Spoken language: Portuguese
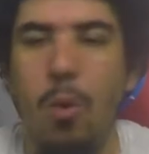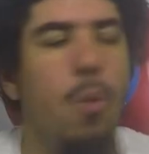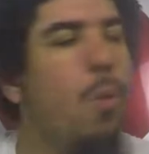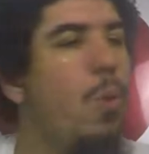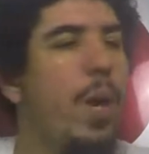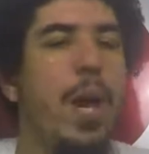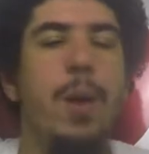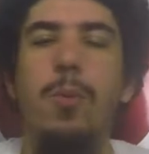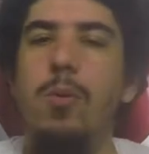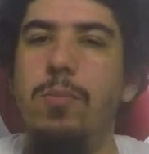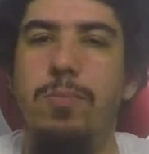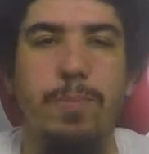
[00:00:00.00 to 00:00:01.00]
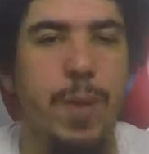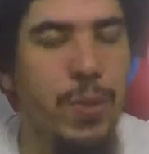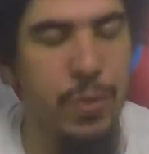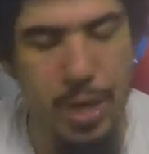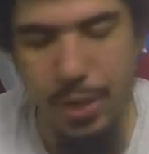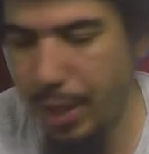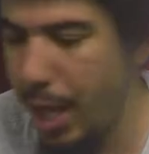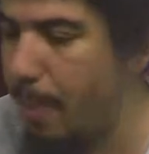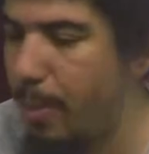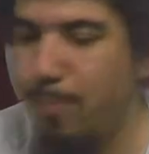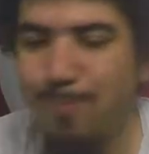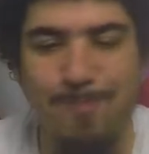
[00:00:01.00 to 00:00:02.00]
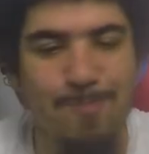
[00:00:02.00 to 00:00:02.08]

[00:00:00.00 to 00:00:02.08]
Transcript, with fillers: O Cable, personagem Cable.